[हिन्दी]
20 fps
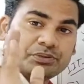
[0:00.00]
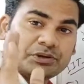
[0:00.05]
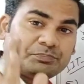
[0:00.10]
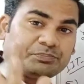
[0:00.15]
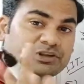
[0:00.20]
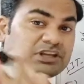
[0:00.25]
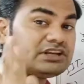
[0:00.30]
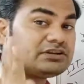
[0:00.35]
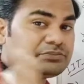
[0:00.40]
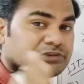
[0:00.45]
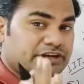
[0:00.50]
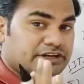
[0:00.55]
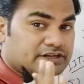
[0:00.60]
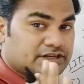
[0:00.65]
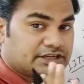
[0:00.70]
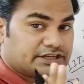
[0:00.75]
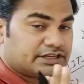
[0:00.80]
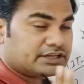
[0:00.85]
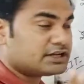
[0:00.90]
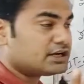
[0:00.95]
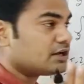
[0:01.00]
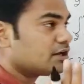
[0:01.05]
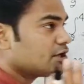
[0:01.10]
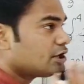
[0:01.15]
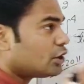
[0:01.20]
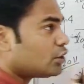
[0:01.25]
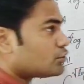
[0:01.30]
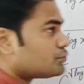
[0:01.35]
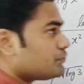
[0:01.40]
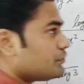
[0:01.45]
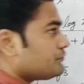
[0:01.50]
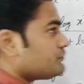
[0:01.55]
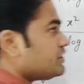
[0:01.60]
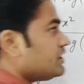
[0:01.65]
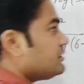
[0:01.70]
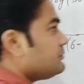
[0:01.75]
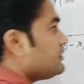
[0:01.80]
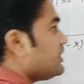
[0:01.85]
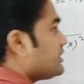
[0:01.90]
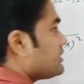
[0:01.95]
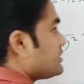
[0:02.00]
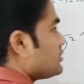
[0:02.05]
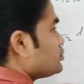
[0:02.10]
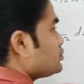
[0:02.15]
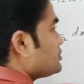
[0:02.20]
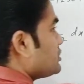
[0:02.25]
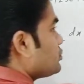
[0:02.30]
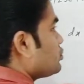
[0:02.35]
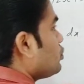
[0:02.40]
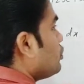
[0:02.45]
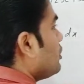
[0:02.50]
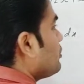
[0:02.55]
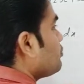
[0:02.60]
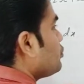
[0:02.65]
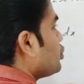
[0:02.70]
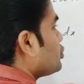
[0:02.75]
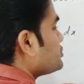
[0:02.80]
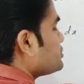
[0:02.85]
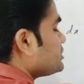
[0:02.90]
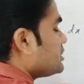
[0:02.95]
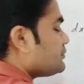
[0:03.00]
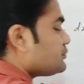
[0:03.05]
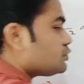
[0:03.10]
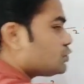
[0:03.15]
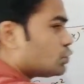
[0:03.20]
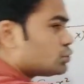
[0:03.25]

15 मिनट लगेगा और 15 मिनट क्वेश्चन को हम लोग सिर्फ